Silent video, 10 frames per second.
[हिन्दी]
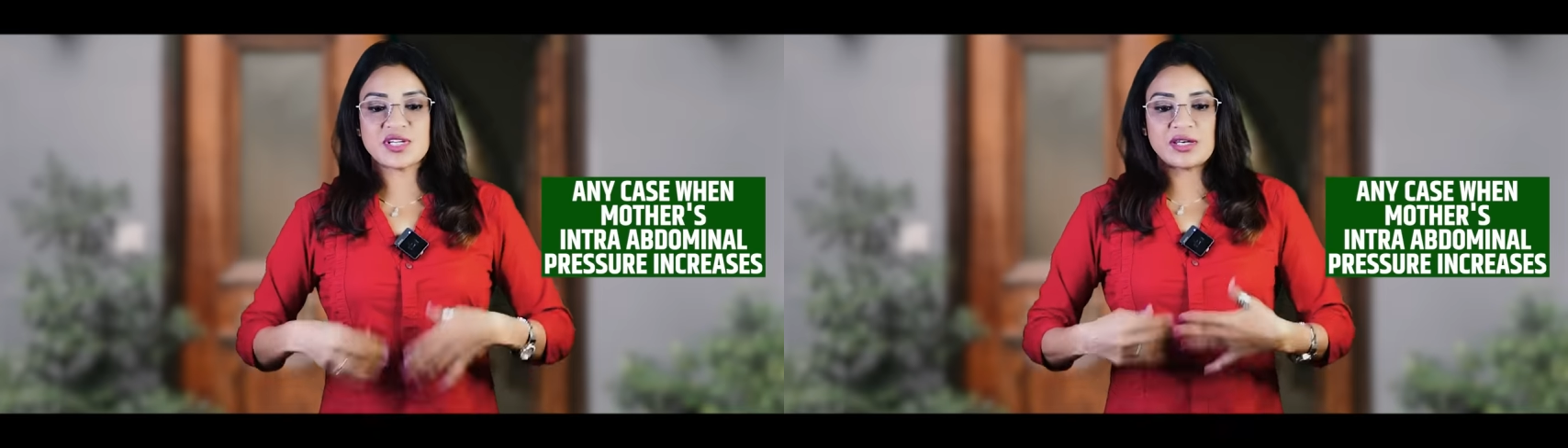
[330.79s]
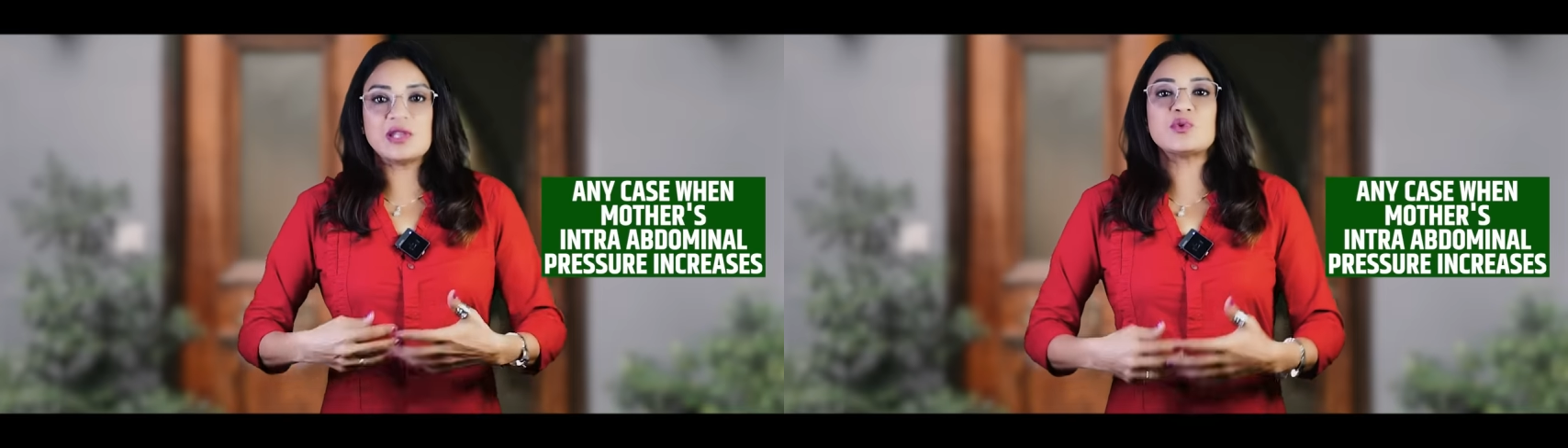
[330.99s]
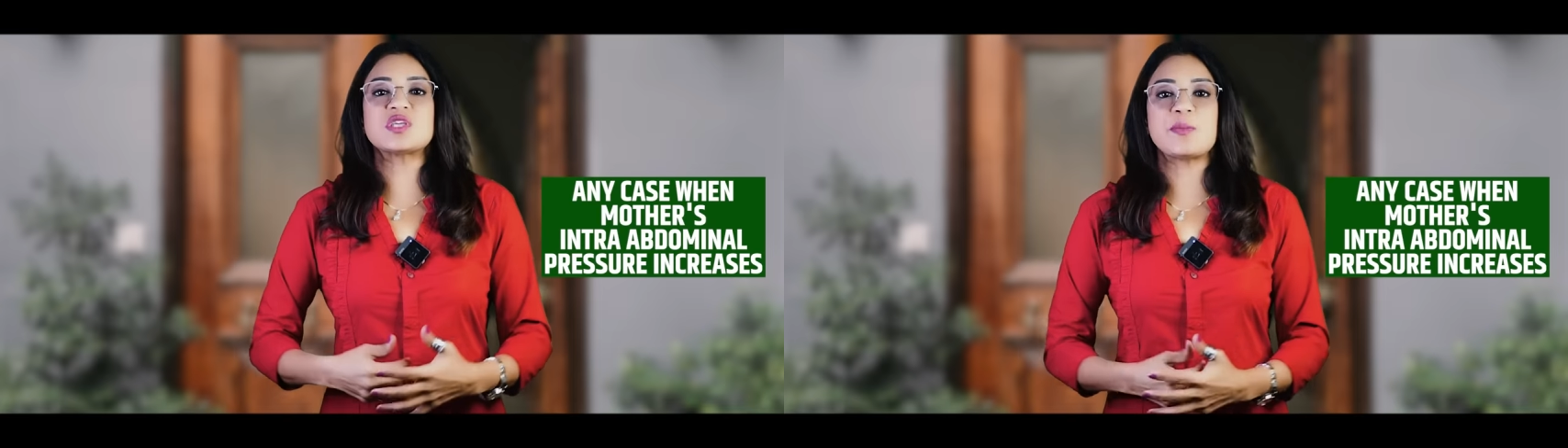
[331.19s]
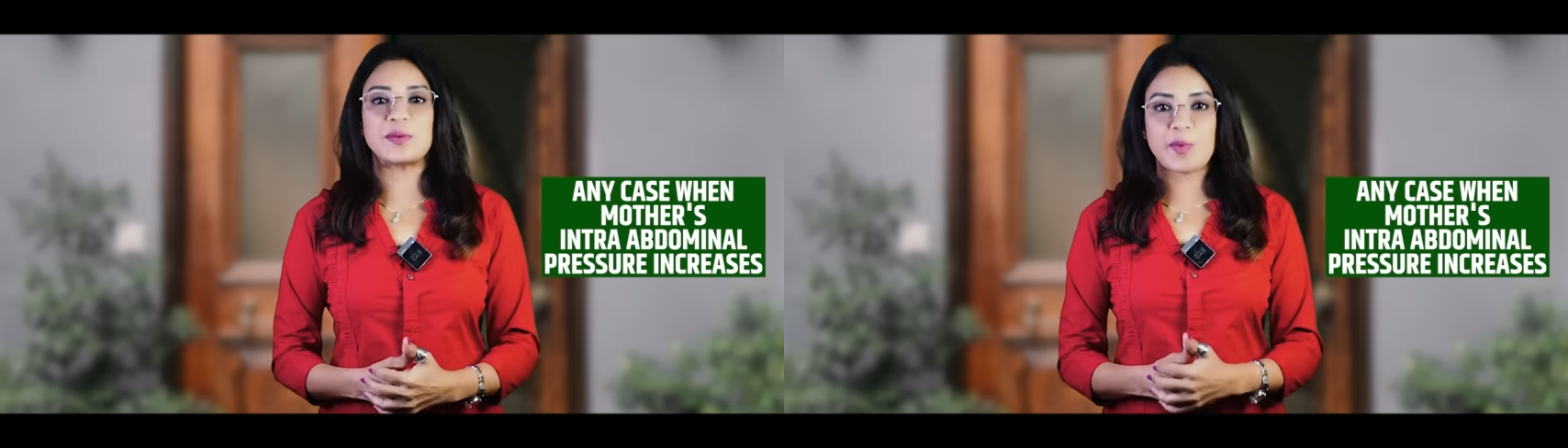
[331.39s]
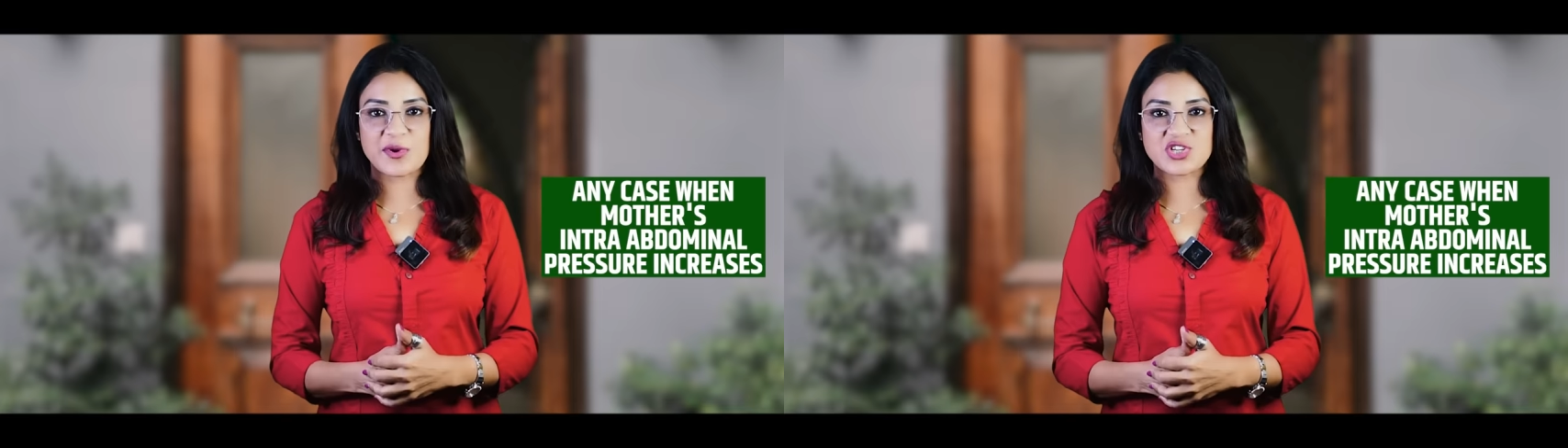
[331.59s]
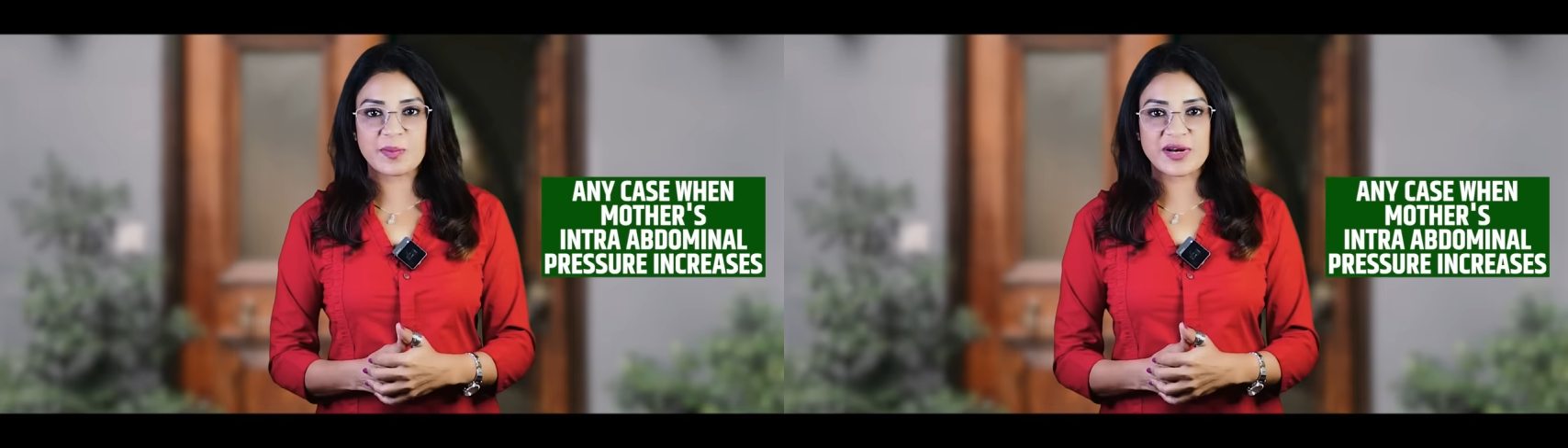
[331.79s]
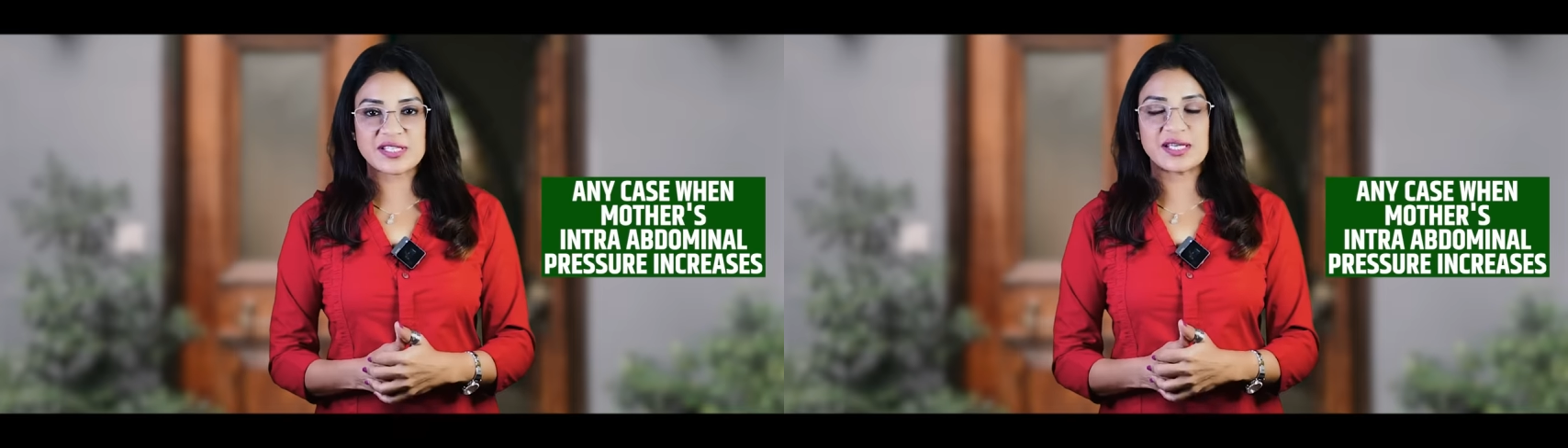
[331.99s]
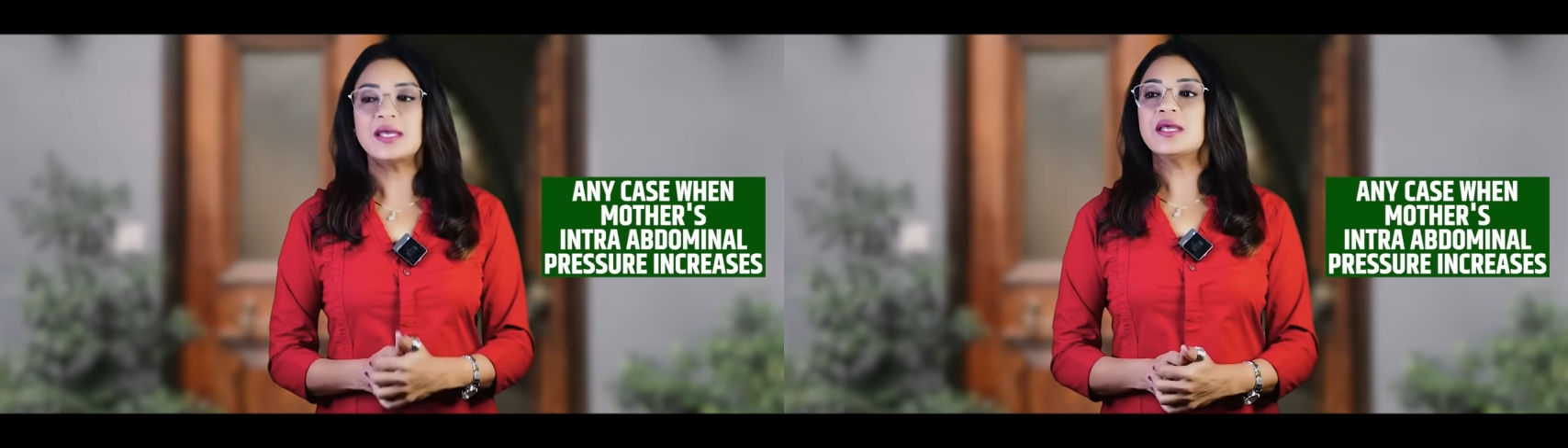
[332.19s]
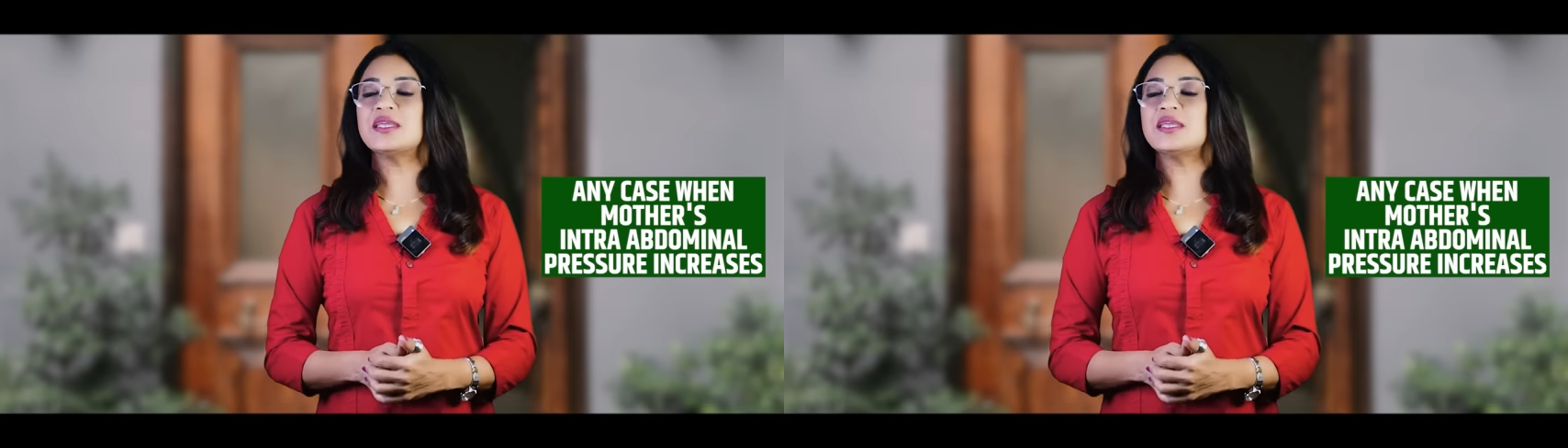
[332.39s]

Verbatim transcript: सडनली उसके पेट पे प्रेशर बढ़ जाए